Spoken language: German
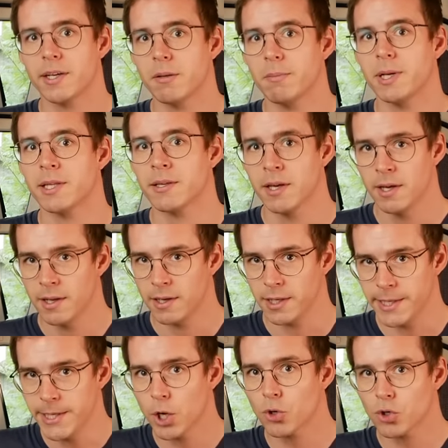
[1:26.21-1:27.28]
nämlich
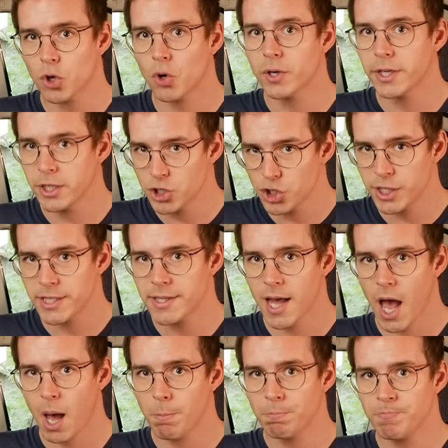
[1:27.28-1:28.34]
Leontron, entschieden
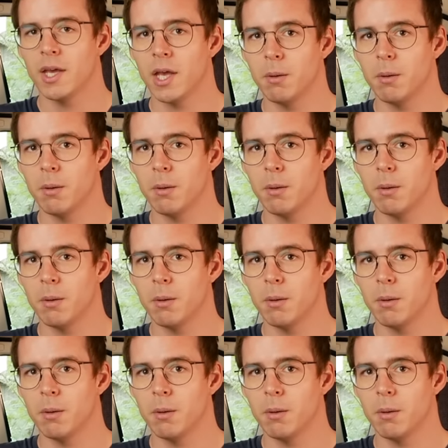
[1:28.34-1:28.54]
haben.